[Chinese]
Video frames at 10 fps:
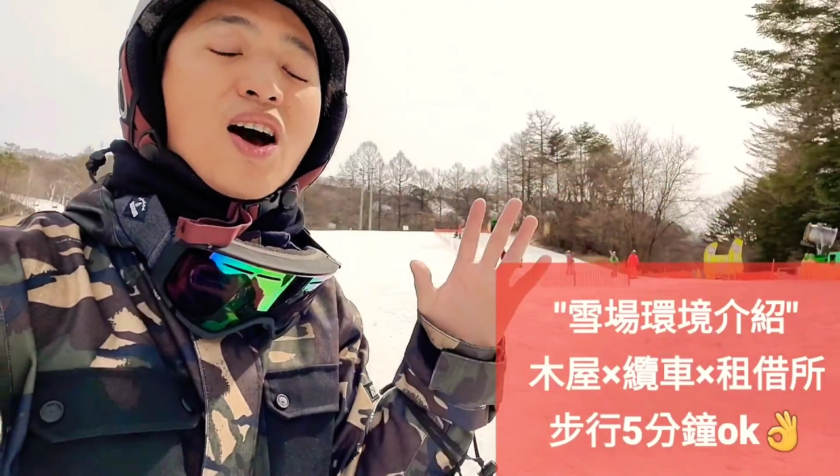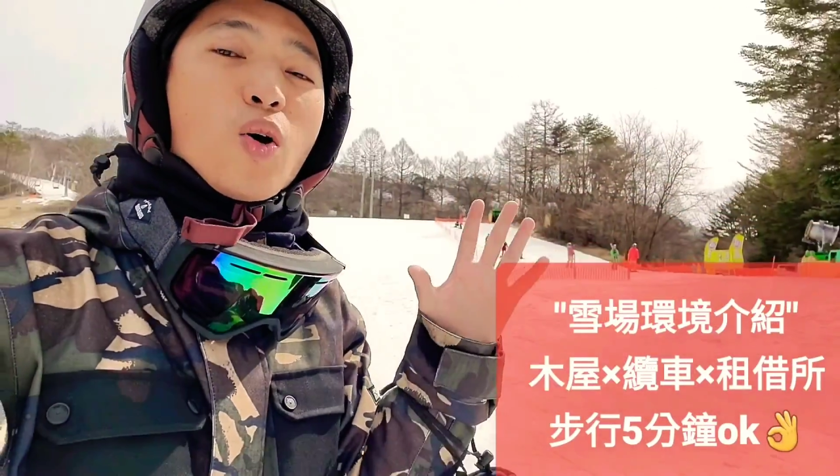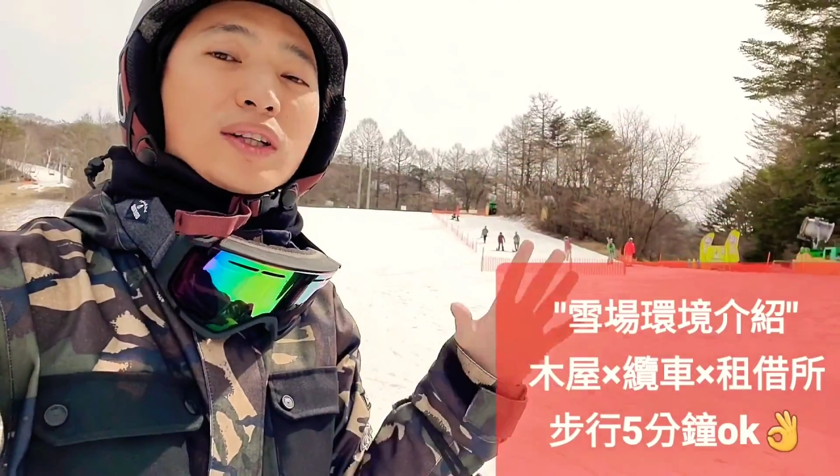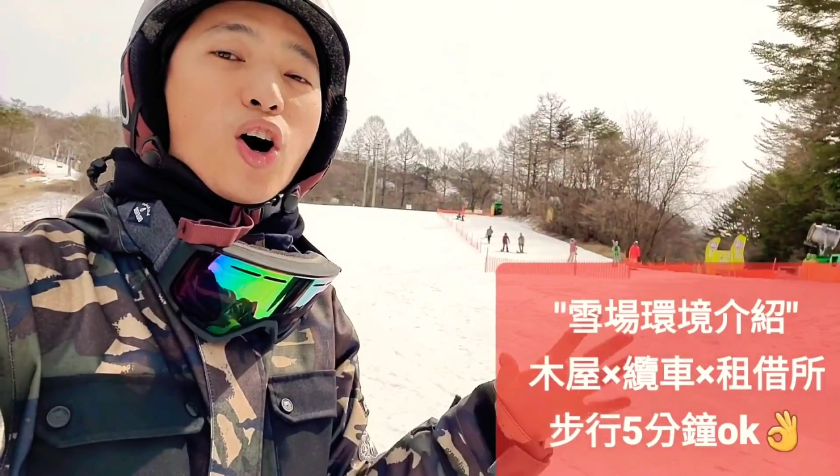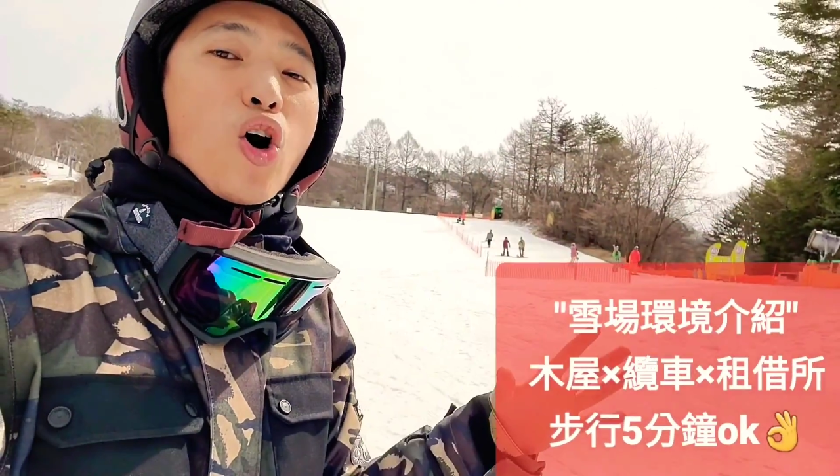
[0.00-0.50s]

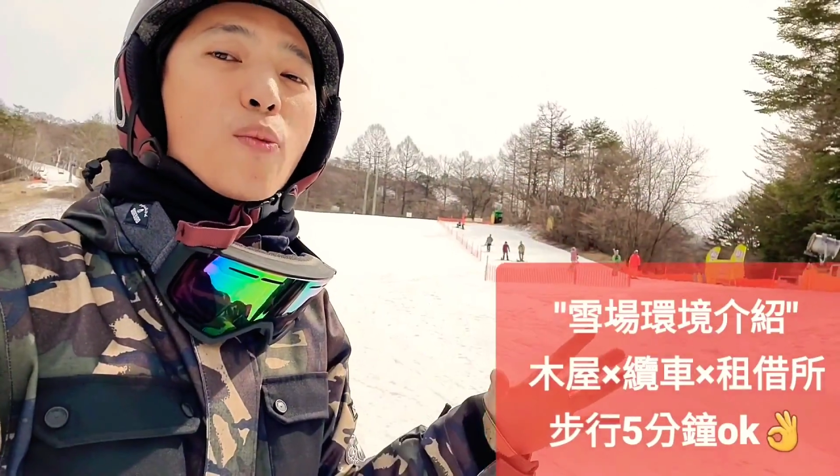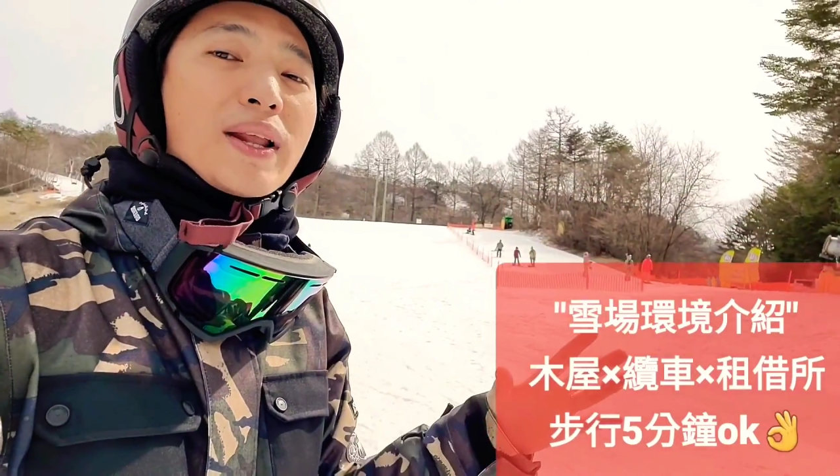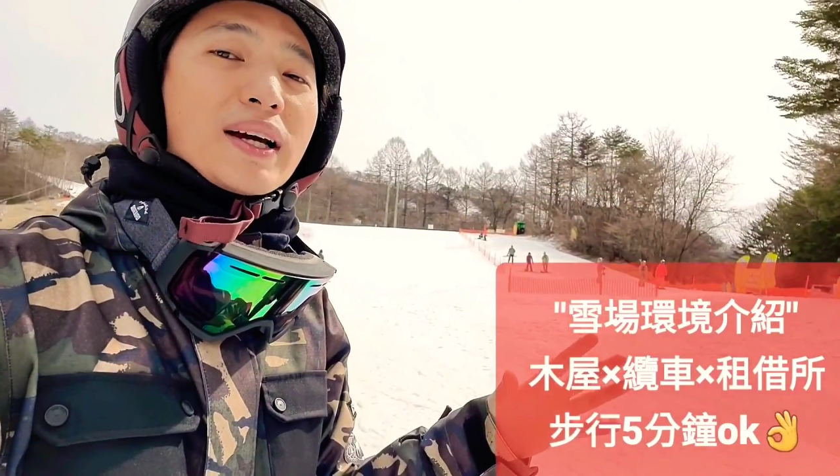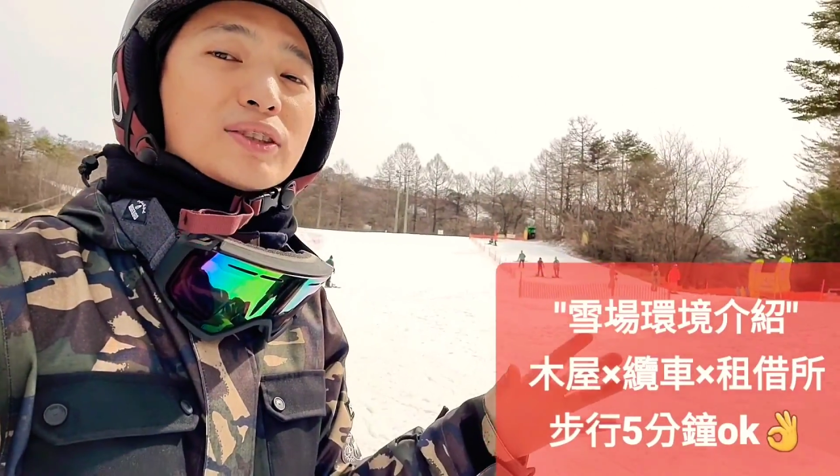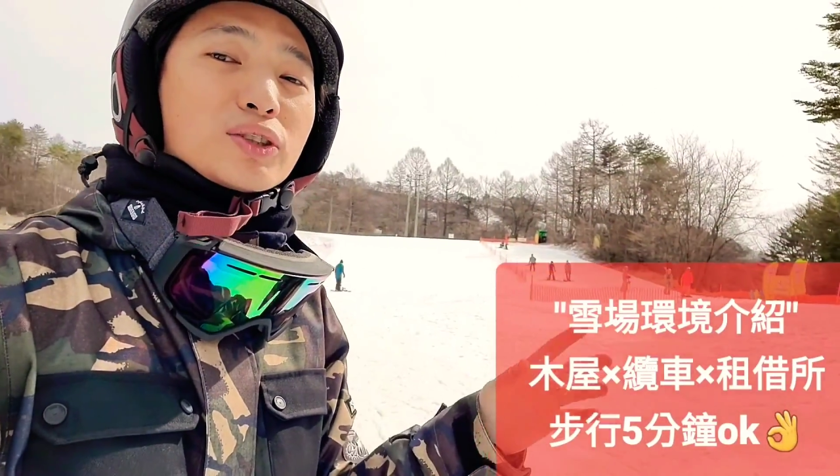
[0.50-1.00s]
我的后
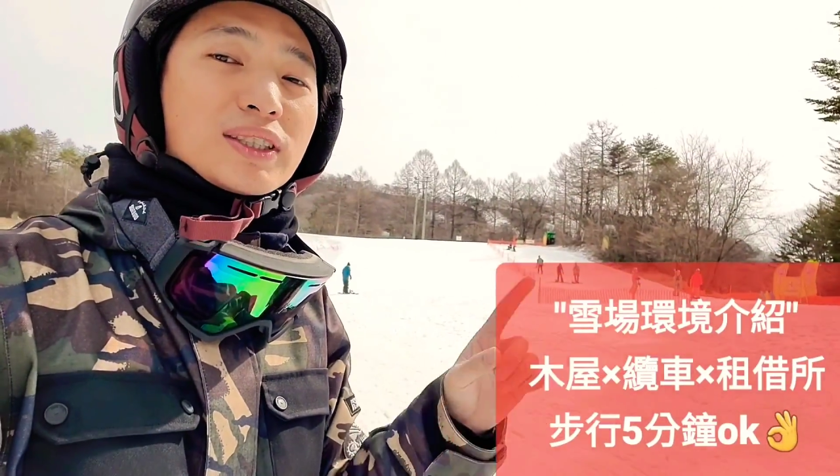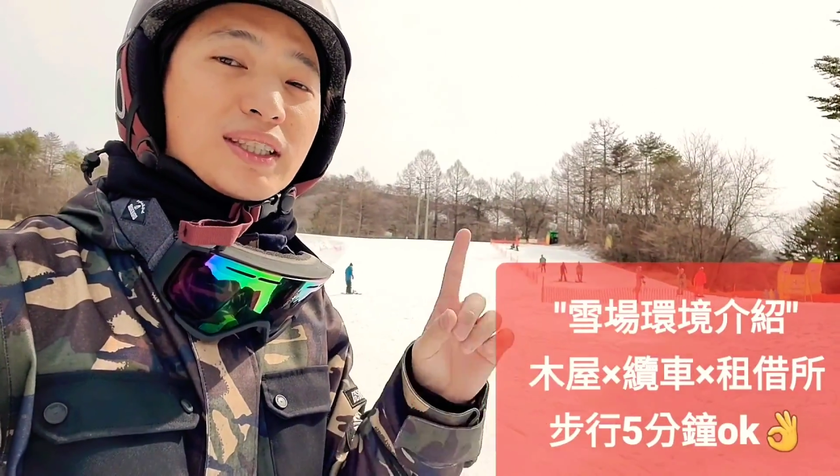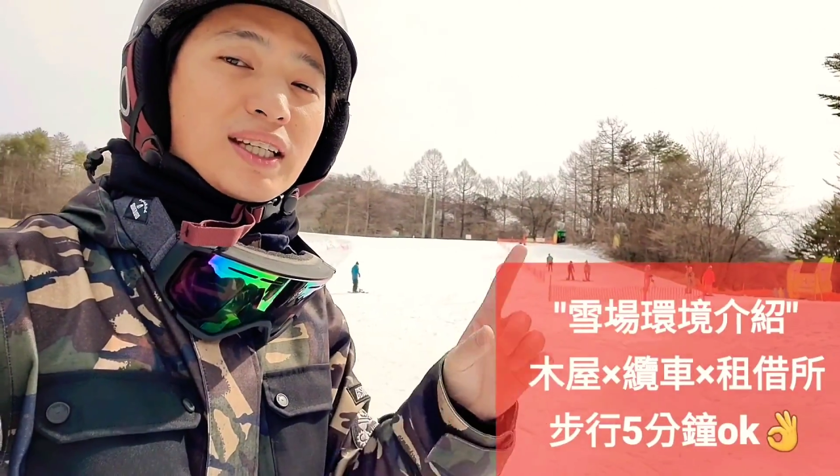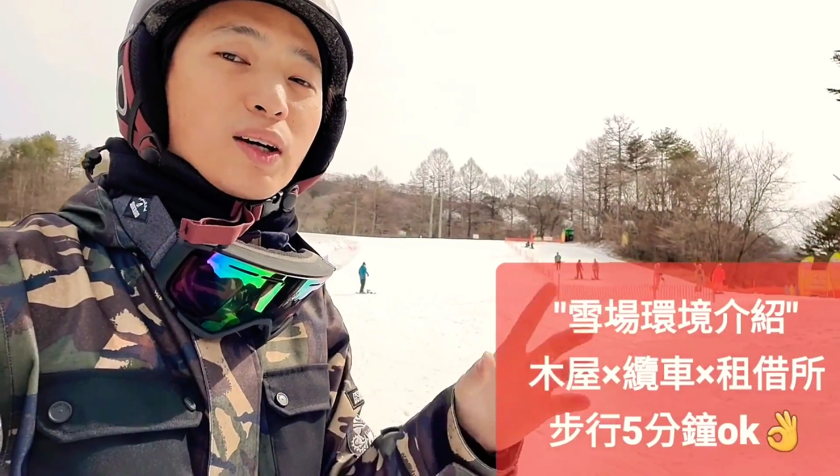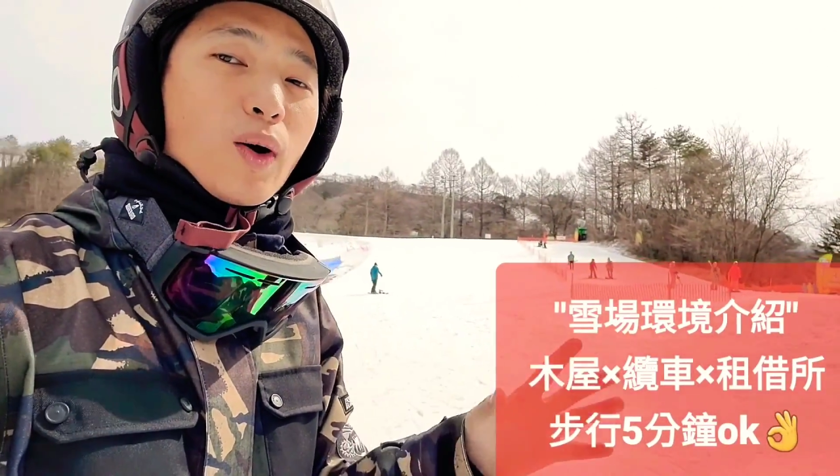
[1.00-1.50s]
面呢就是
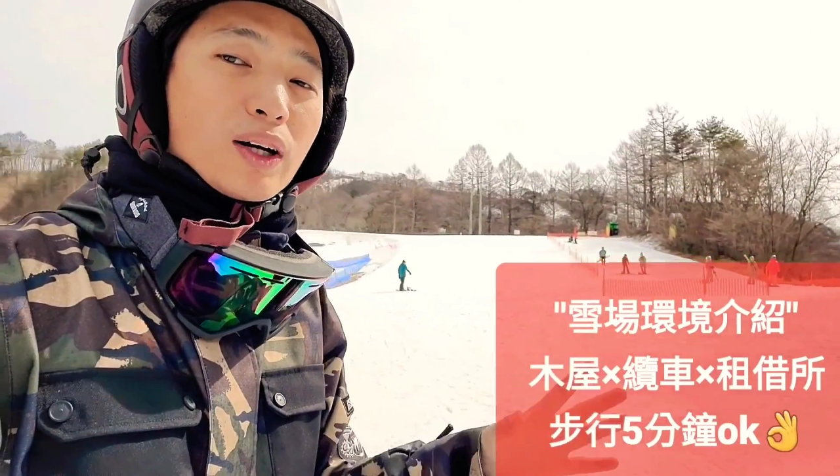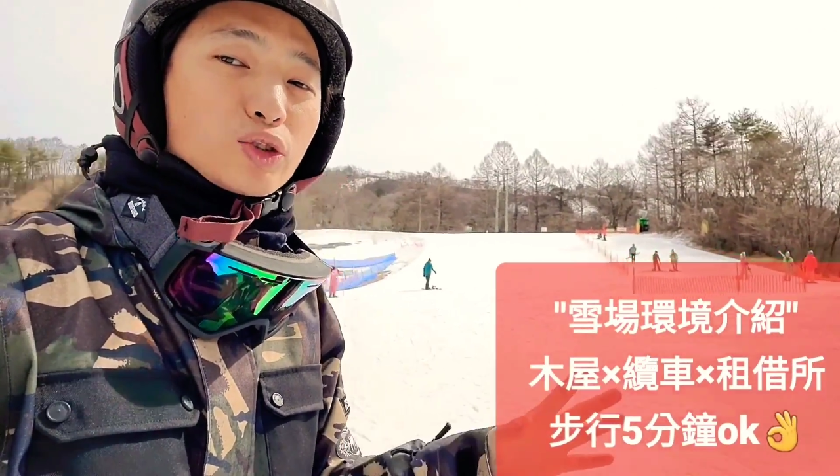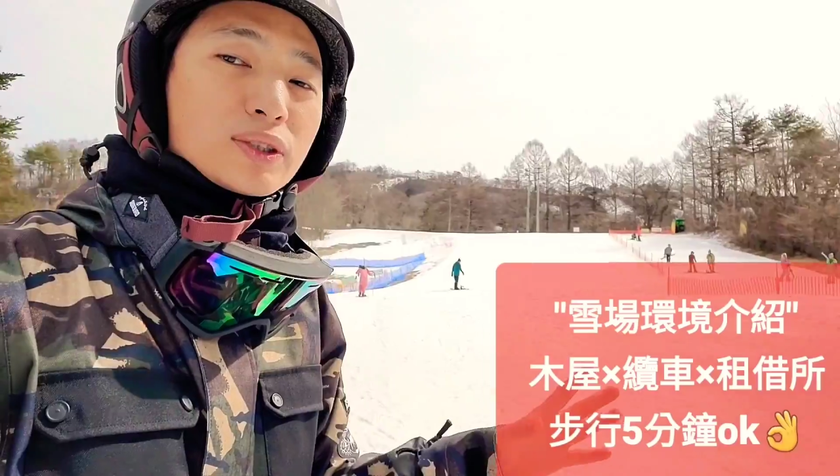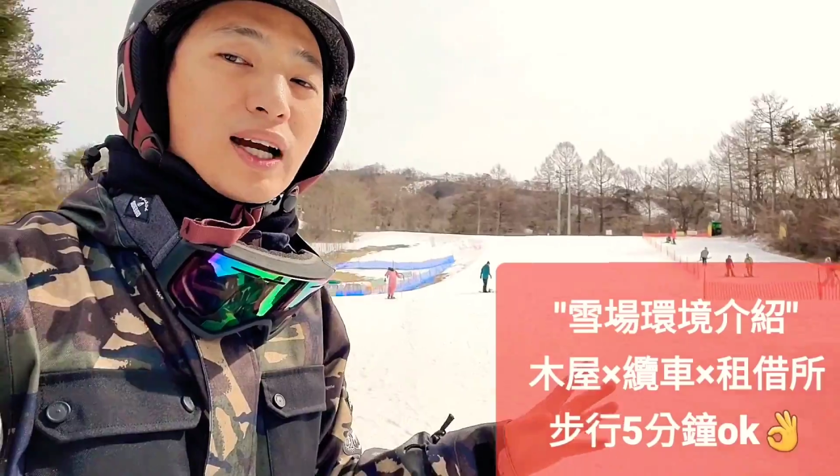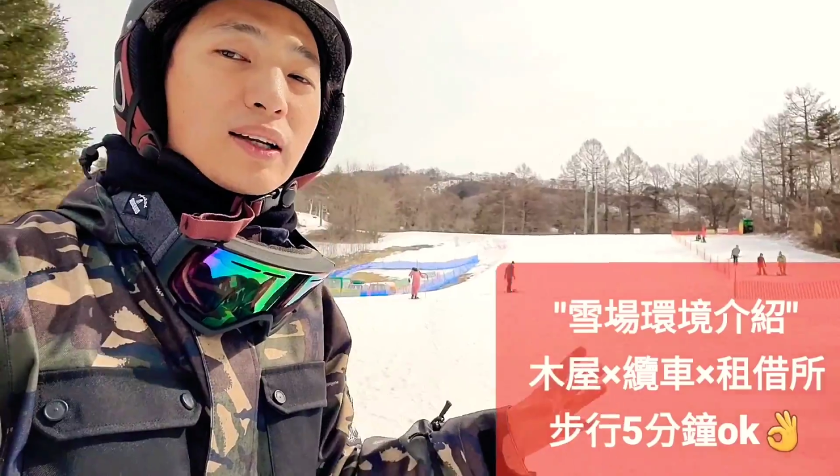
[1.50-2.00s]
第一个滑
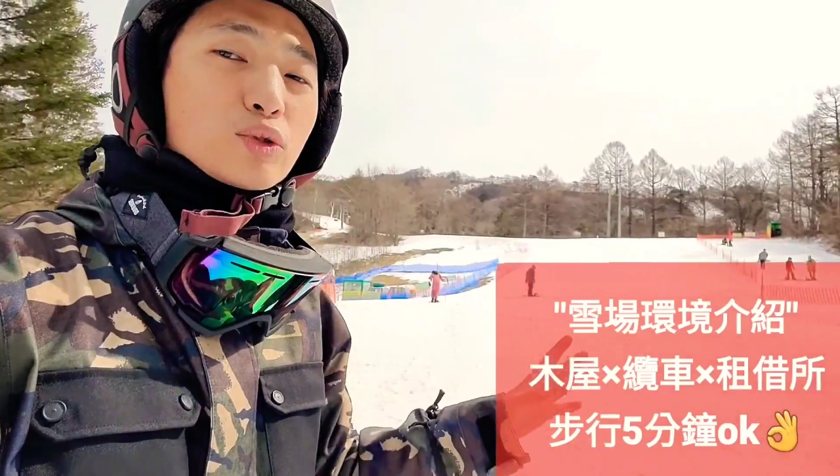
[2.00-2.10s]
雪场，